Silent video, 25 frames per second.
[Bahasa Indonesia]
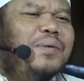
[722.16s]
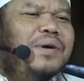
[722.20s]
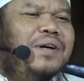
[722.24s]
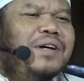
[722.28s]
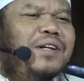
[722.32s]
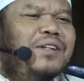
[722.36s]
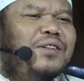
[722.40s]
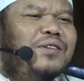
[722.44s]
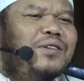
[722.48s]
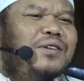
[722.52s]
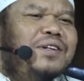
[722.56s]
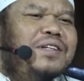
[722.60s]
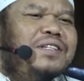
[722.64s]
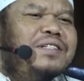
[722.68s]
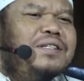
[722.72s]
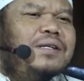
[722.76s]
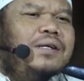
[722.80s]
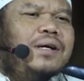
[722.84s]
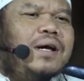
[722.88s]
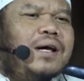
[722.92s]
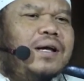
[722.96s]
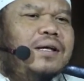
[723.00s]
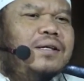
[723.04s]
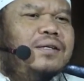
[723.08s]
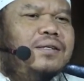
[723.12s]
begitu
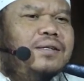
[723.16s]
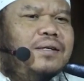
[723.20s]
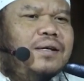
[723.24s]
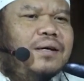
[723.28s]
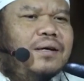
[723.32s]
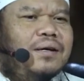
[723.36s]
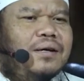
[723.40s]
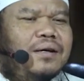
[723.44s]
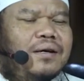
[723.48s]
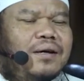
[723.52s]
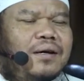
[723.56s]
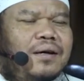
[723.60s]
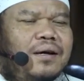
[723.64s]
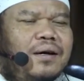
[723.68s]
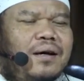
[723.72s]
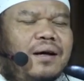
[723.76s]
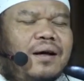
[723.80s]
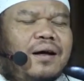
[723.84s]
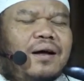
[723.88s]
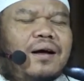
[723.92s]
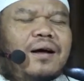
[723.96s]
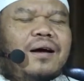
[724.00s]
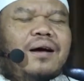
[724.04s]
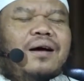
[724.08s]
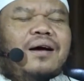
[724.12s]
disengaja
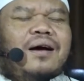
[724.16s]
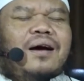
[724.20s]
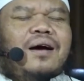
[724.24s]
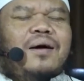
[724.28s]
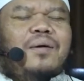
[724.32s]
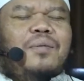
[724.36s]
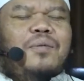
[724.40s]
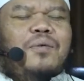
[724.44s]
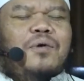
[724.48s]
nggak